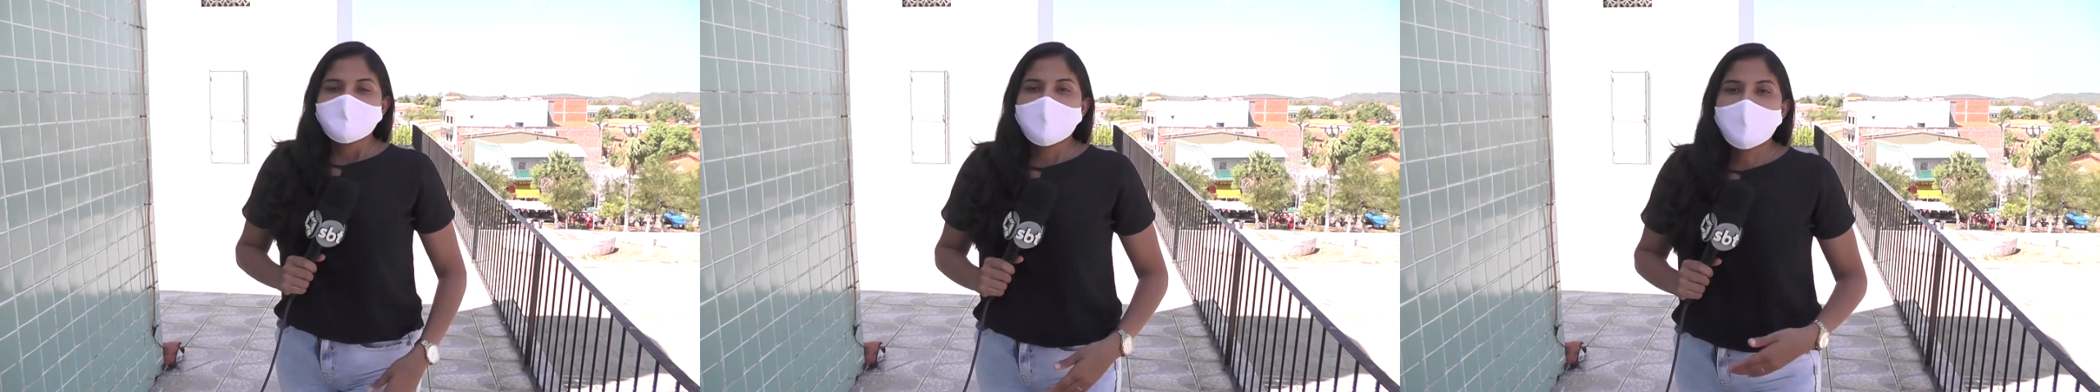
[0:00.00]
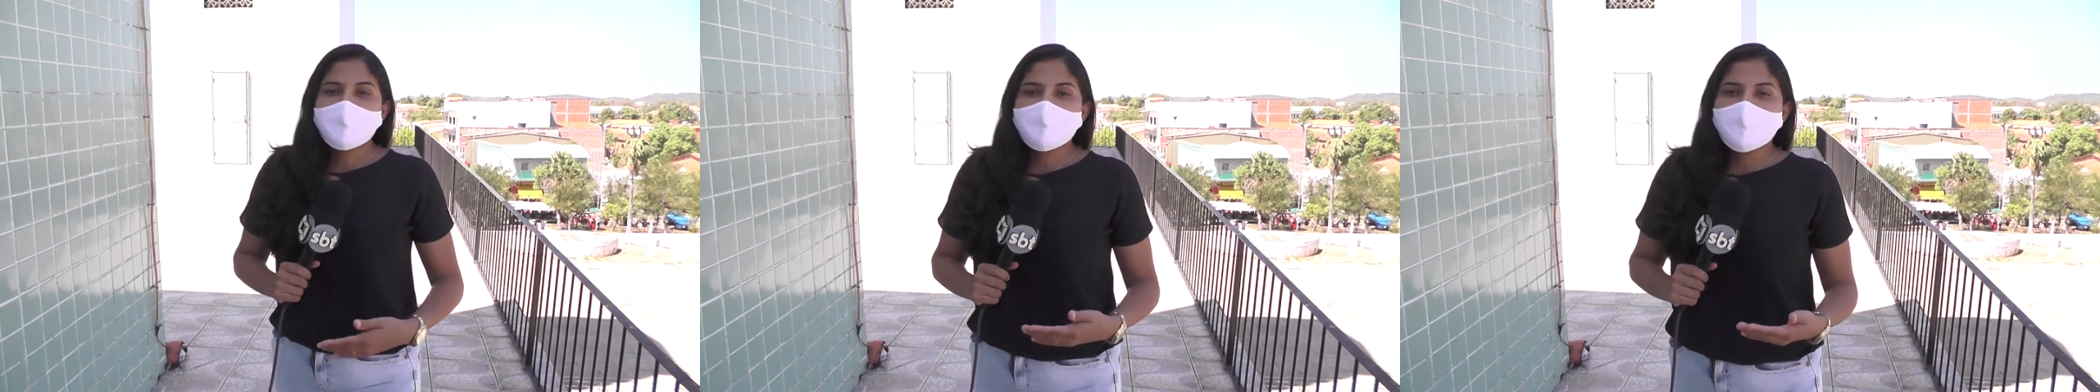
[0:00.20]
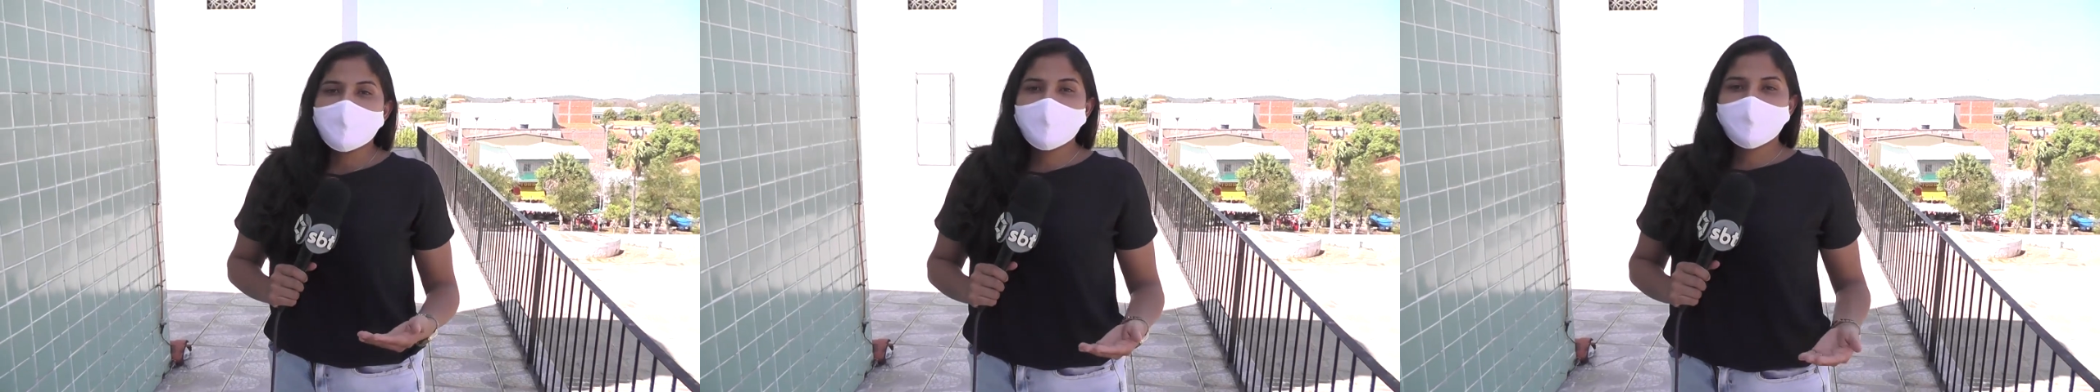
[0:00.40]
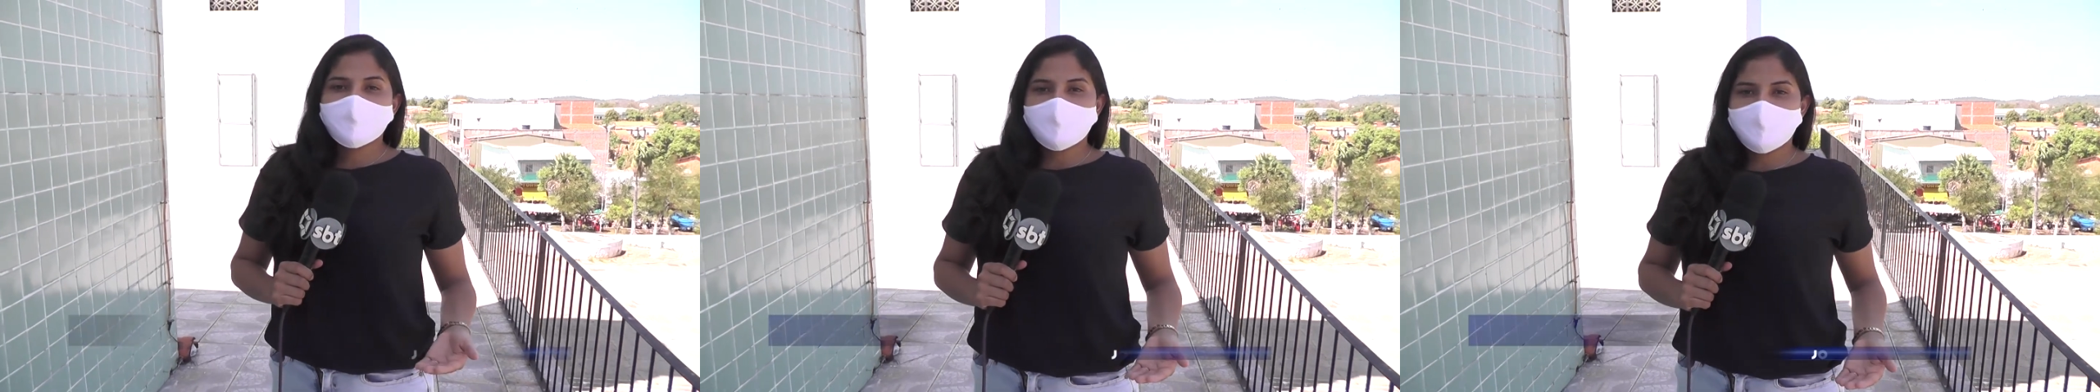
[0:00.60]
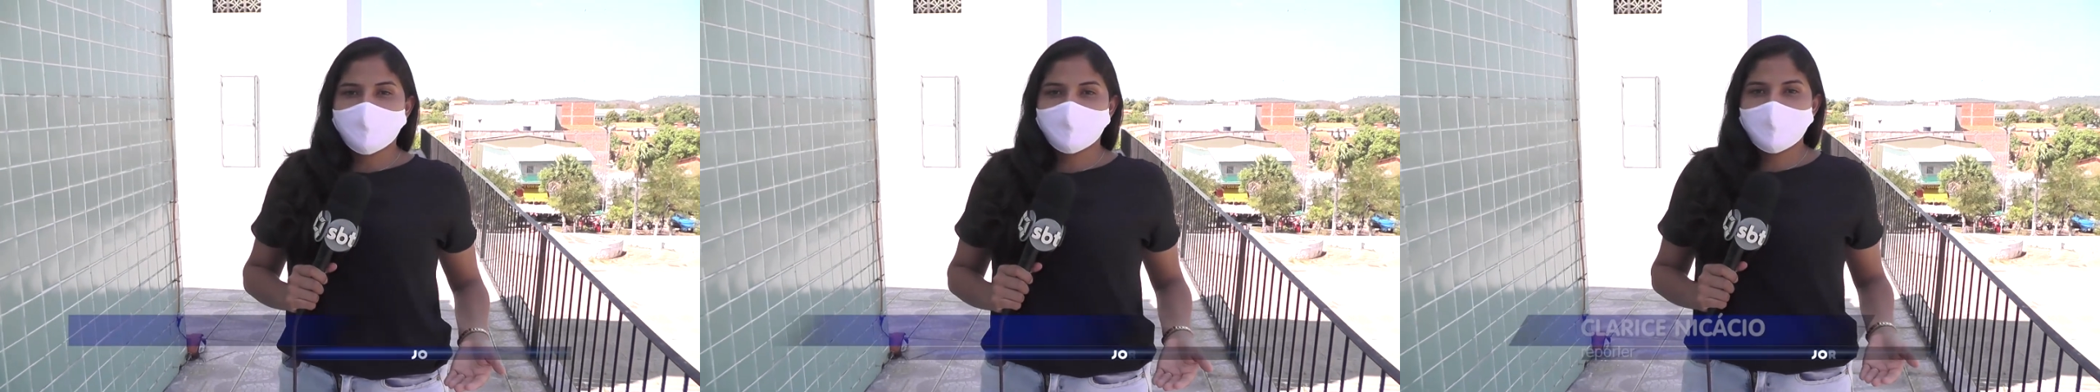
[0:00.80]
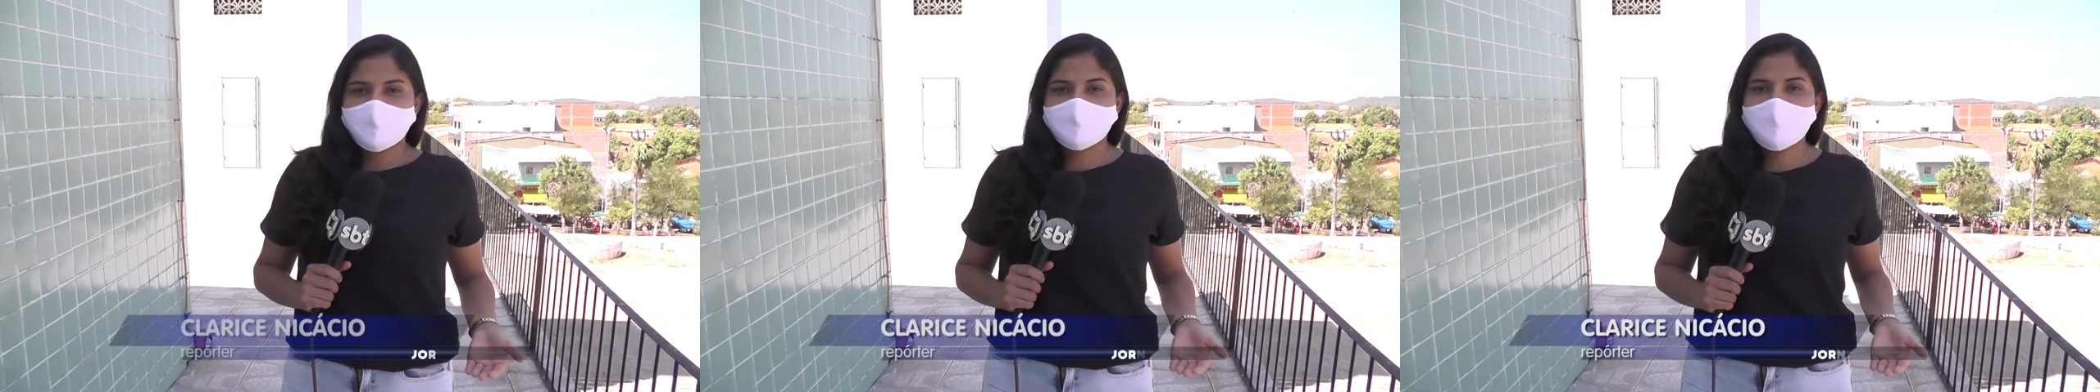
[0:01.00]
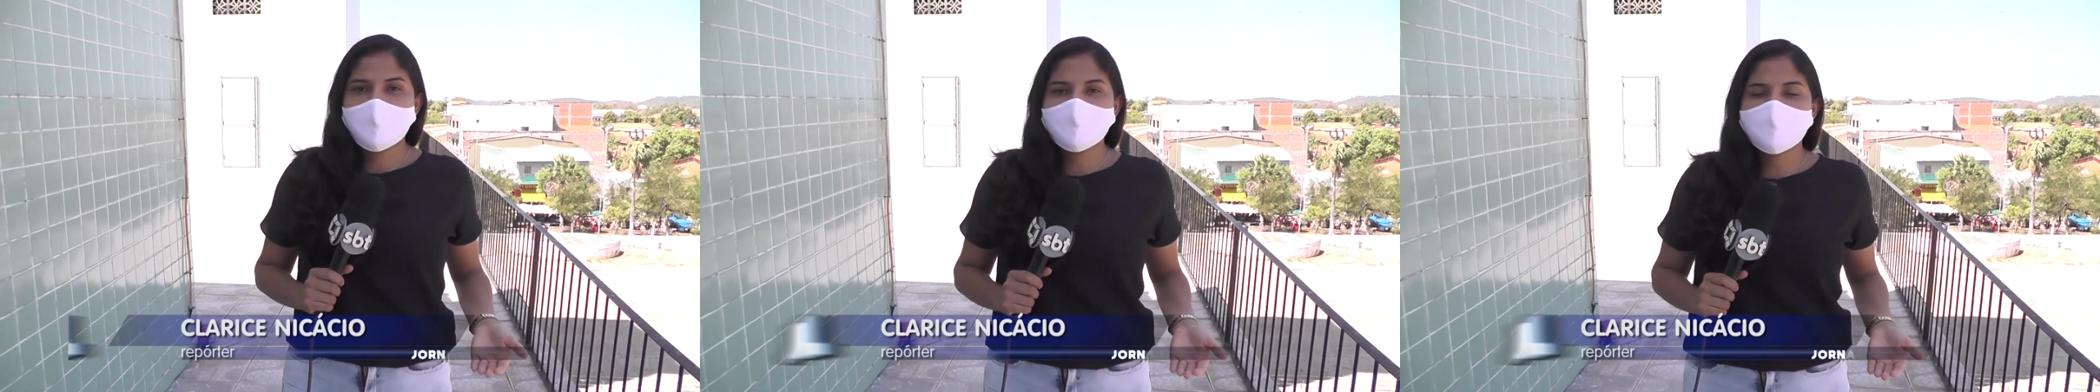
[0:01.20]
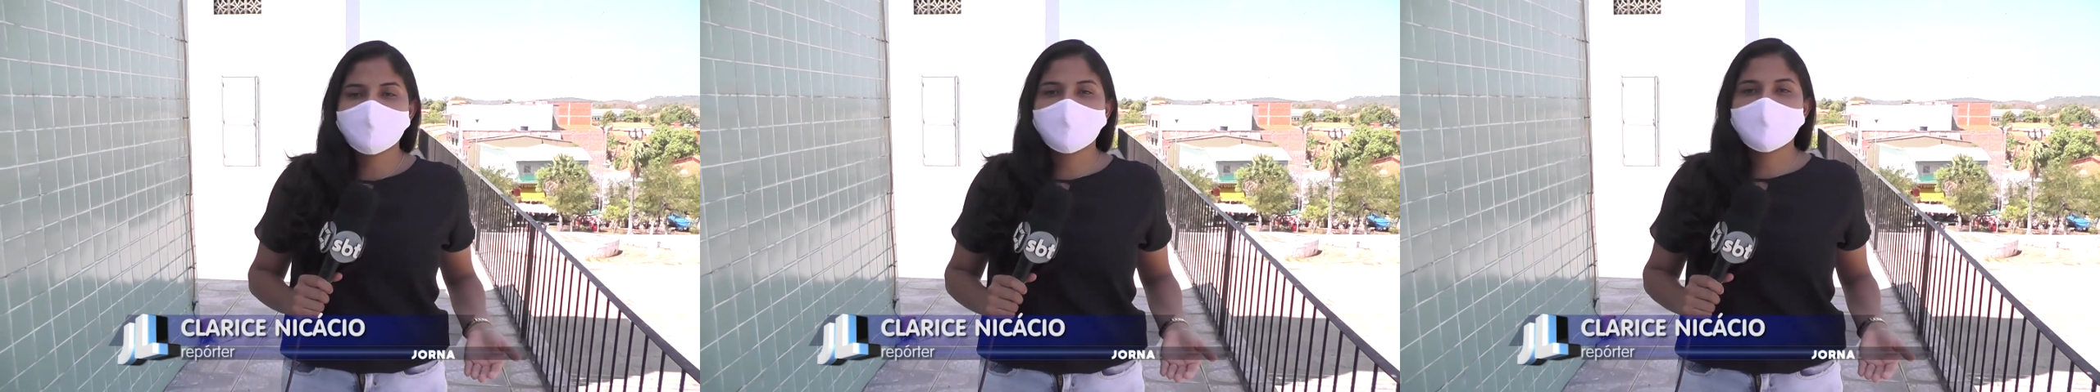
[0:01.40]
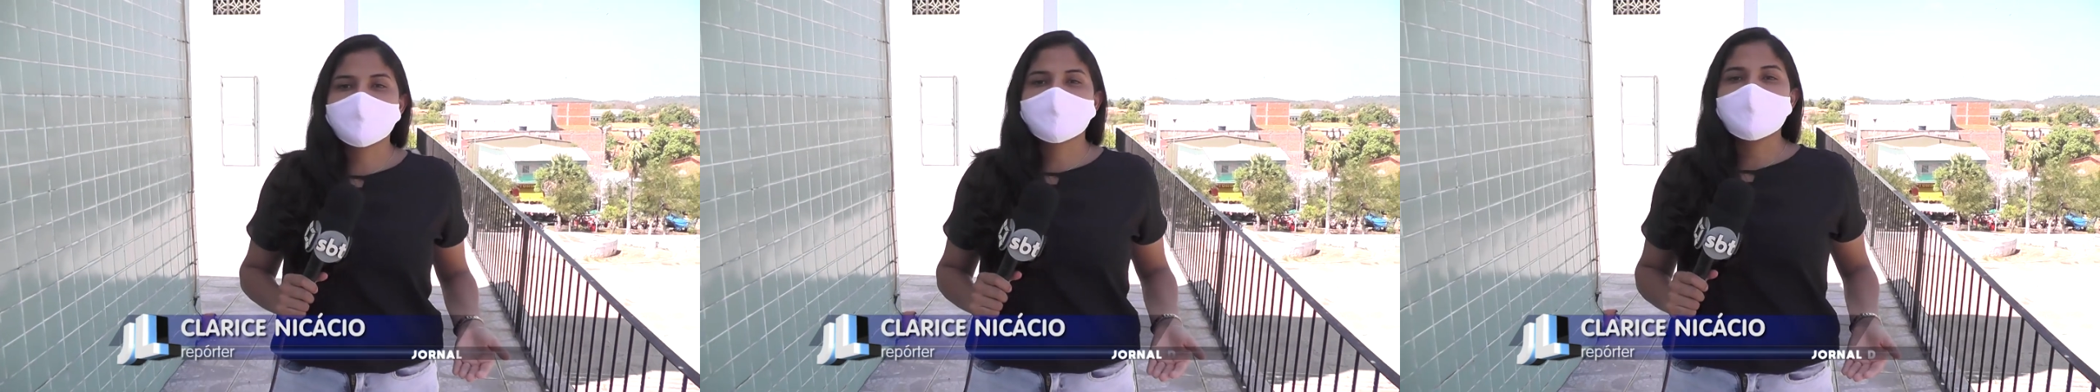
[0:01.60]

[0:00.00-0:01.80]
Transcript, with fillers: Para muitos, o festejo de